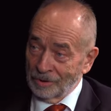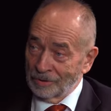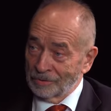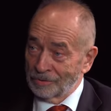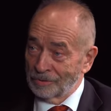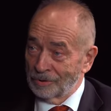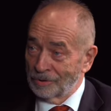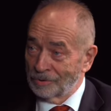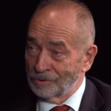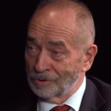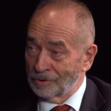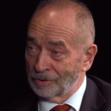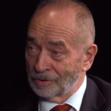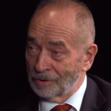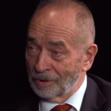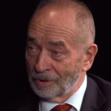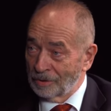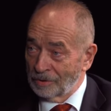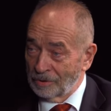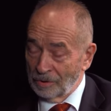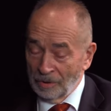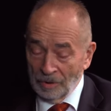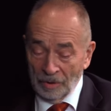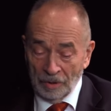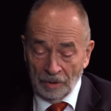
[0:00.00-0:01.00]
тексты Видео,
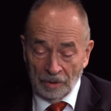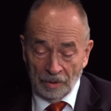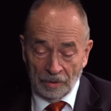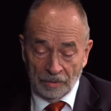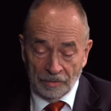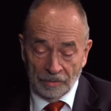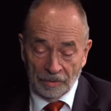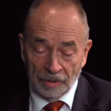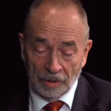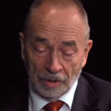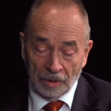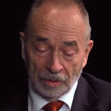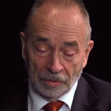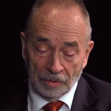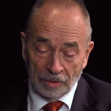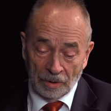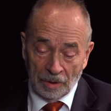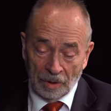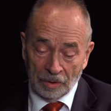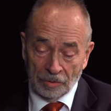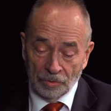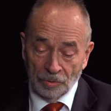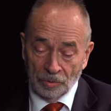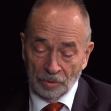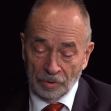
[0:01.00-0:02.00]
читать. Да. Кто да. А
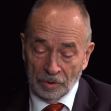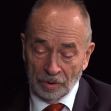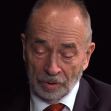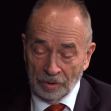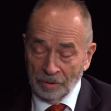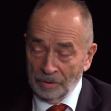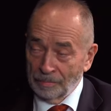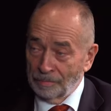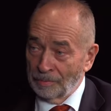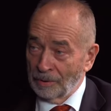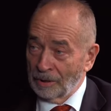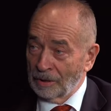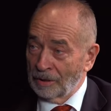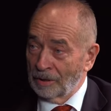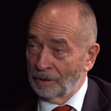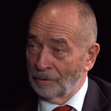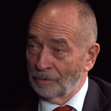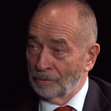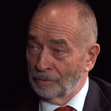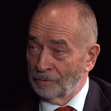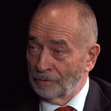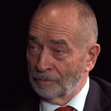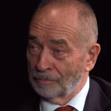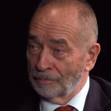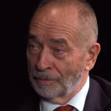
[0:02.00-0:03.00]
читает. А кто-то говорит, пока
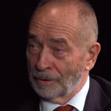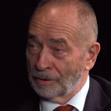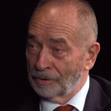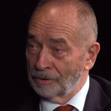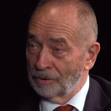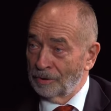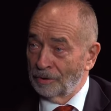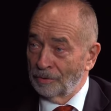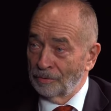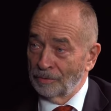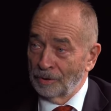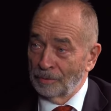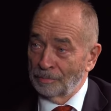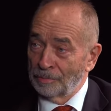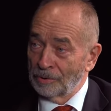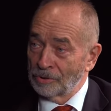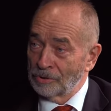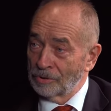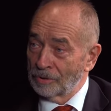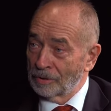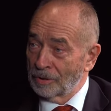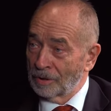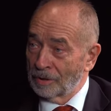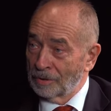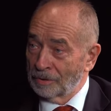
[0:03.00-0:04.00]
вот по книгу не
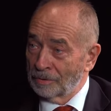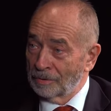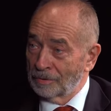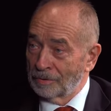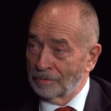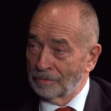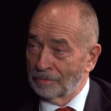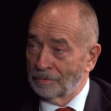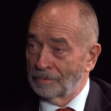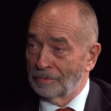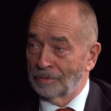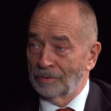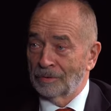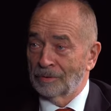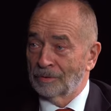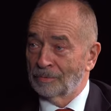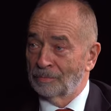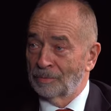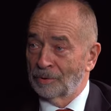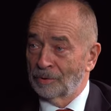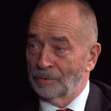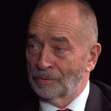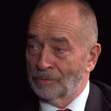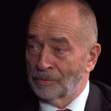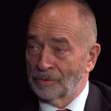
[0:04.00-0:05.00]
почитает, не
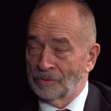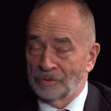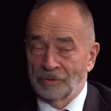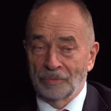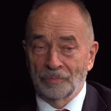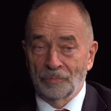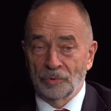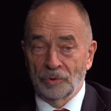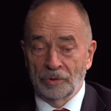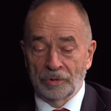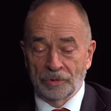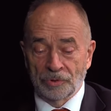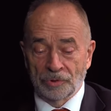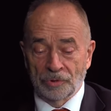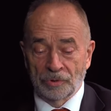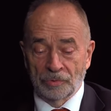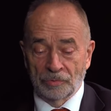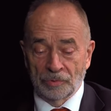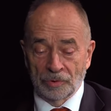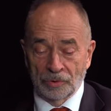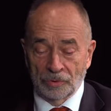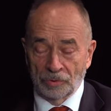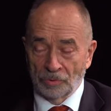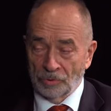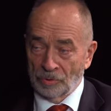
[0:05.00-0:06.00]
разберется. Тем более,
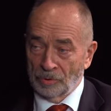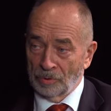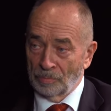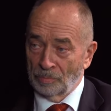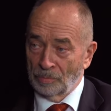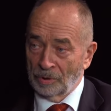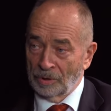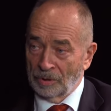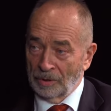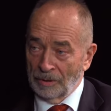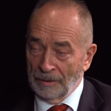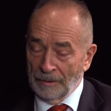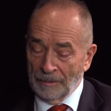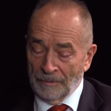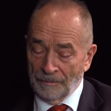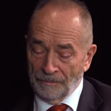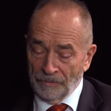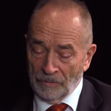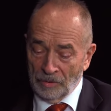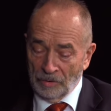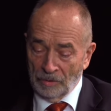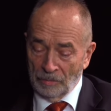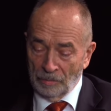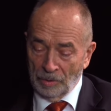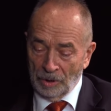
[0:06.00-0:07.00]
что вот то, что мы
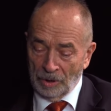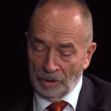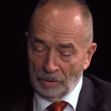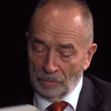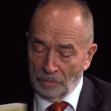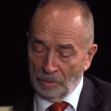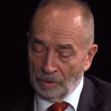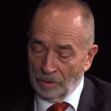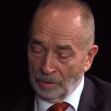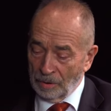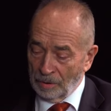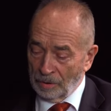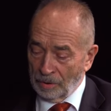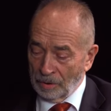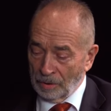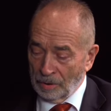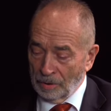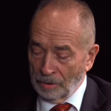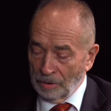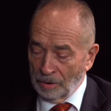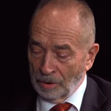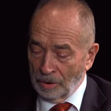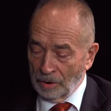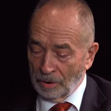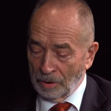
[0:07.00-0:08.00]
имеем, эта
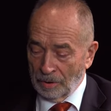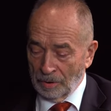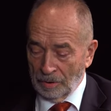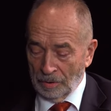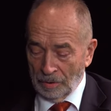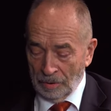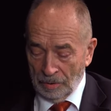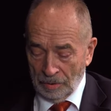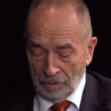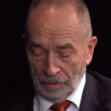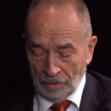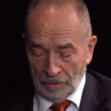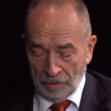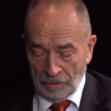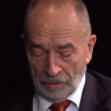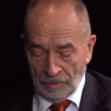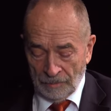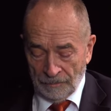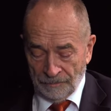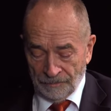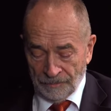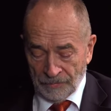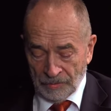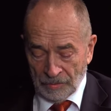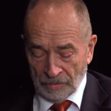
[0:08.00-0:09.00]
книга
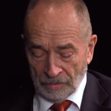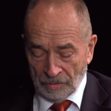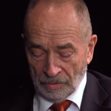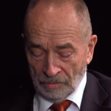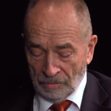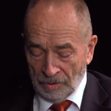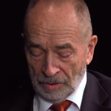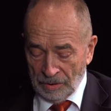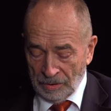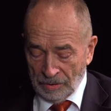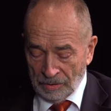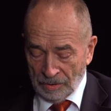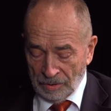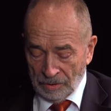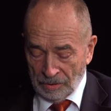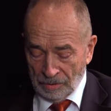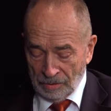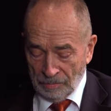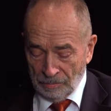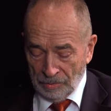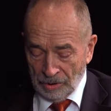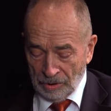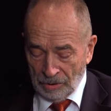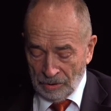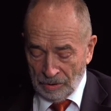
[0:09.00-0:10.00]
называется
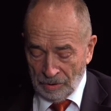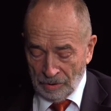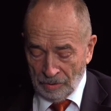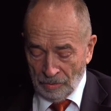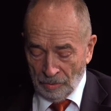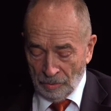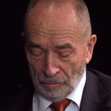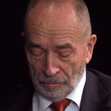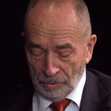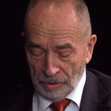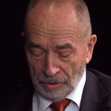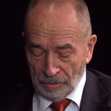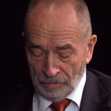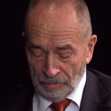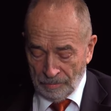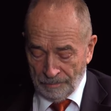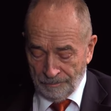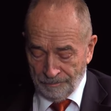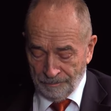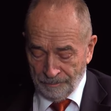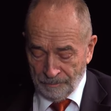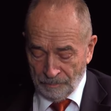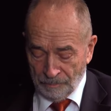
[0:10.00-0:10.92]
Дмитрий Гоблин